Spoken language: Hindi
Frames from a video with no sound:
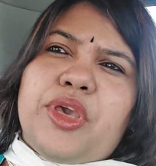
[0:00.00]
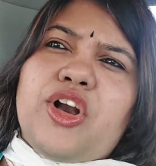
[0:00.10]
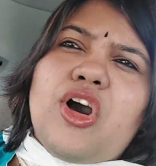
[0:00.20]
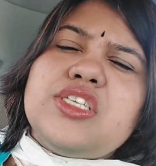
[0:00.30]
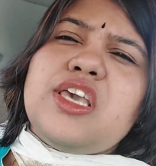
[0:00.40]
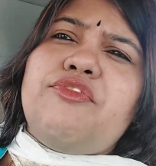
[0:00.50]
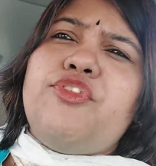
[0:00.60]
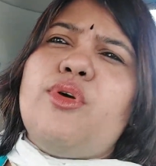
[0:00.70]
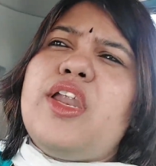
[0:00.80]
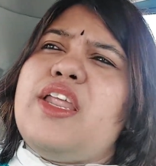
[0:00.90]
बिकॉज
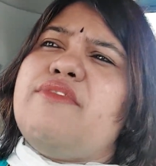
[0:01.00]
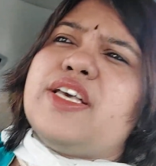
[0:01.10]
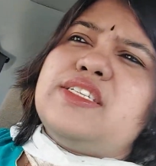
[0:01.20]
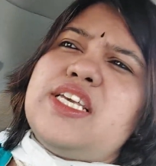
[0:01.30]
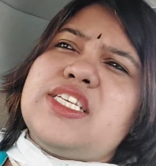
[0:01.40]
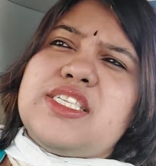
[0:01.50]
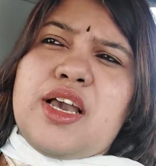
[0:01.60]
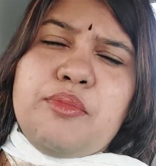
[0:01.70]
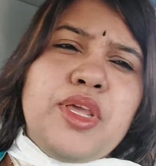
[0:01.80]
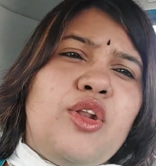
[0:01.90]
इफ यू आर इन्वेस्टिंग
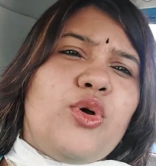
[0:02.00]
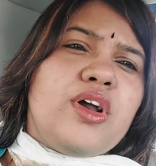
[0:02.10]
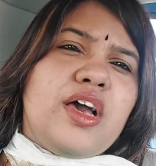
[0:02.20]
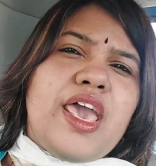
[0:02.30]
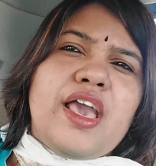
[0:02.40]
जैसे हम ही लोग